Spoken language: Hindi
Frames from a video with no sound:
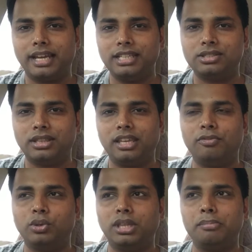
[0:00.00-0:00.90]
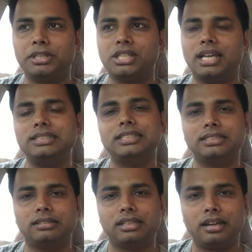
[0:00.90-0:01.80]
रेंज थी वो थी 50 से
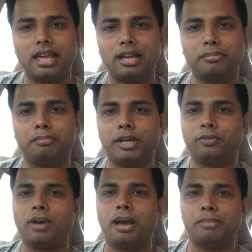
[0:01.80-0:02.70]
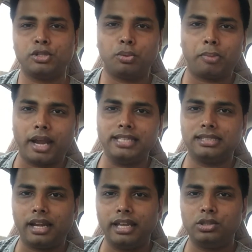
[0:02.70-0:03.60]
70 लाख बट वहाँ पर जो
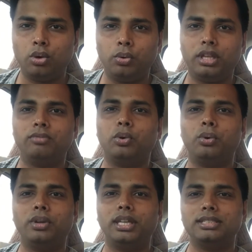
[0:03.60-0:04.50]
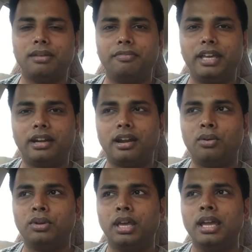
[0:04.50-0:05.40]
प्राइस रेंज होगी वो होगी समवेयर
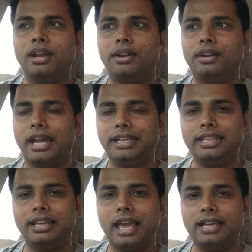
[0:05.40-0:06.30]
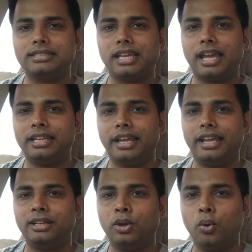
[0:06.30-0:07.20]
अराउंड 90 लाख्स एंड
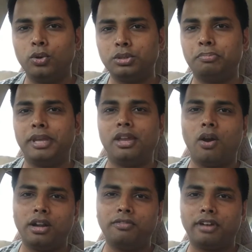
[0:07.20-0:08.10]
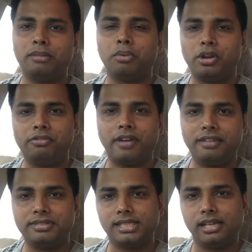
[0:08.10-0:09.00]
इट गोज़ बियॉन्ड 1.5
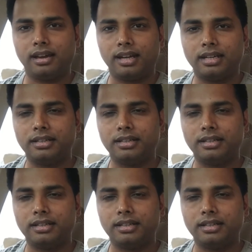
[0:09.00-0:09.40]
पॉइंट